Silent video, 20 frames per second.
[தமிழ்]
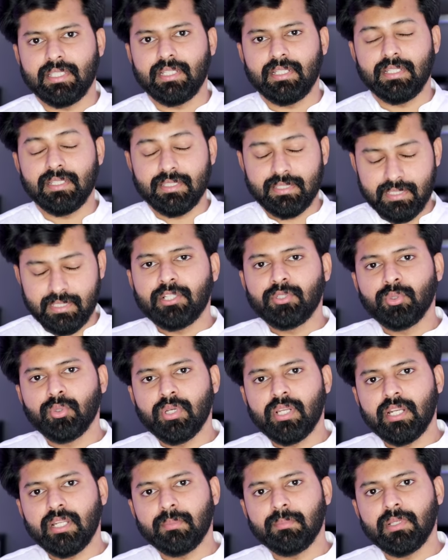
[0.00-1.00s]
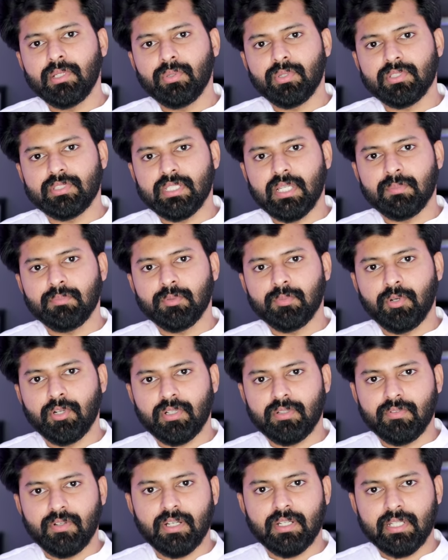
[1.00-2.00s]
எனக்கு தெரியல நீங்கள் டூ ஹண்ட்ரட் எம்எல் ஒரு ஷாம்பு
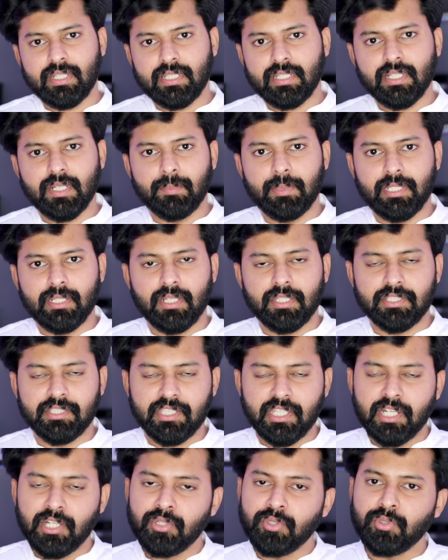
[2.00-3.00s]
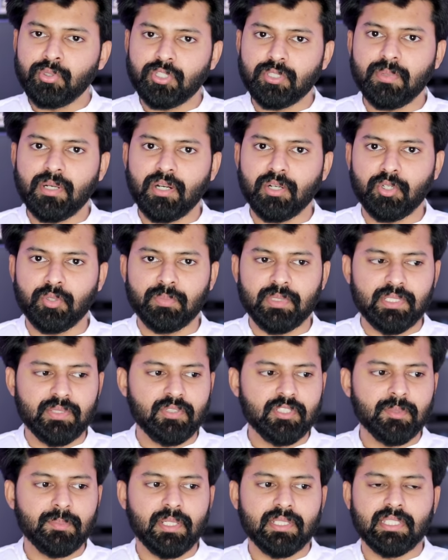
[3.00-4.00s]
பாட்டில் வாங்குறீங்க அப்படின்னா எழுநூறுரூபா ஆகும் இது
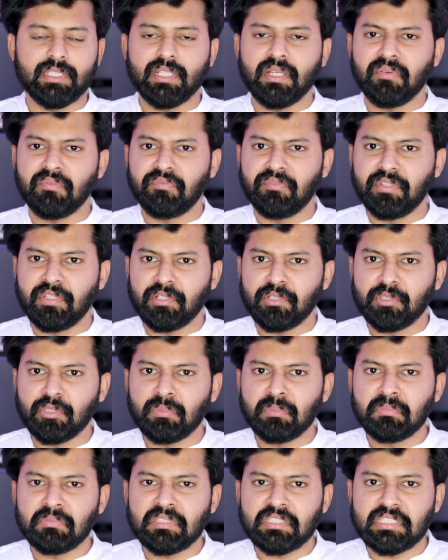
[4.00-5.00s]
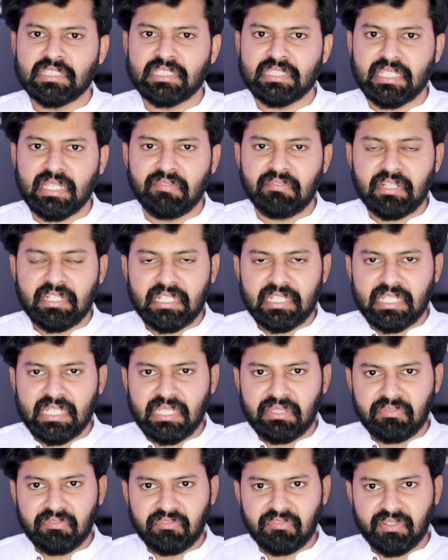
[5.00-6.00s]
வந்து பார்த்திங்கன்னா வெறும்
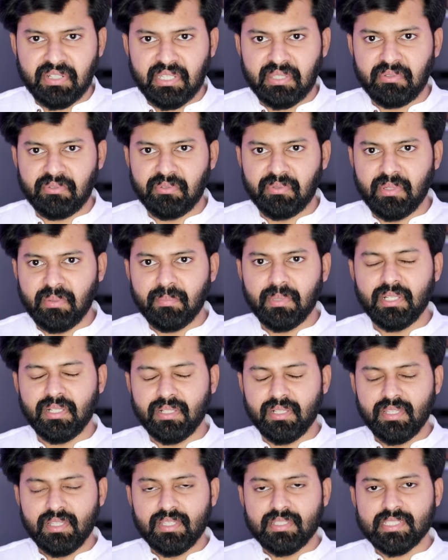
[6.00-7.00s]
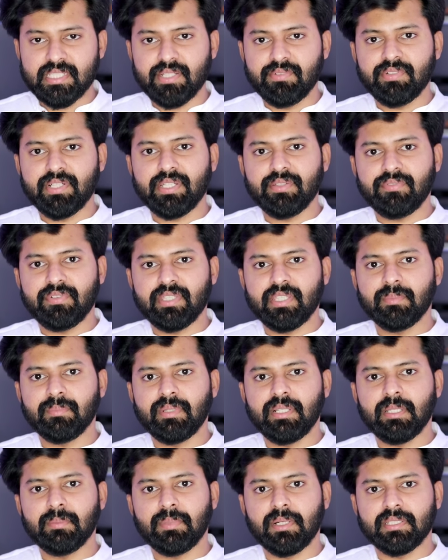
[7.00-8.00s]
செவன்ட்டி ஃபைவ் எம்எல் செவன்ட்டி ஃபைவ்
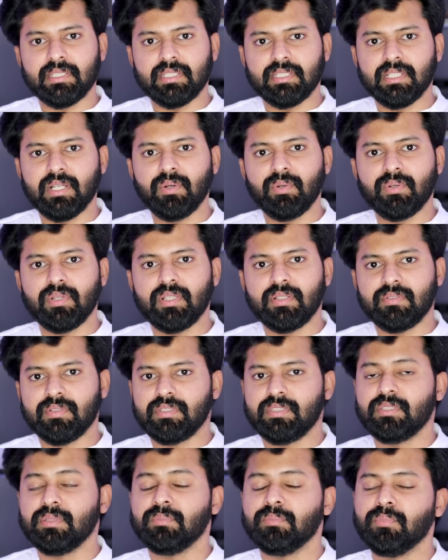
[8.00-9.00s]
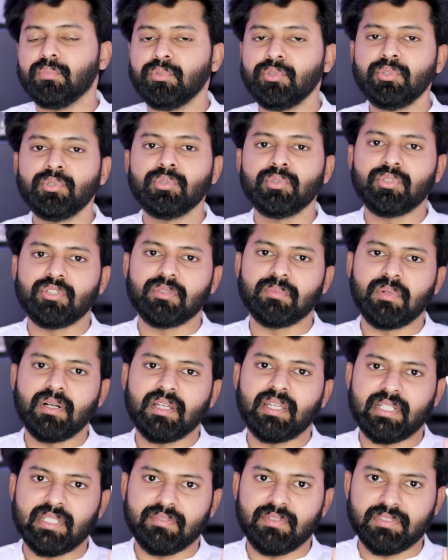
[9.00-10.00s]
எம்எல்ஏ பார்த்தீங்கன்னா உங்களுக்கு வந்து முந்நூறுரூபா
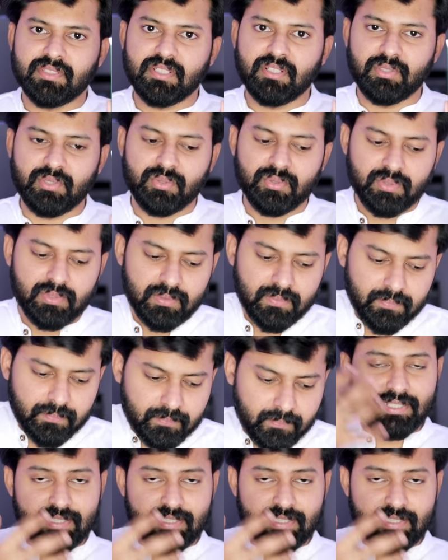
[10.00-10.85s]
கிட்ட வந்து வரும்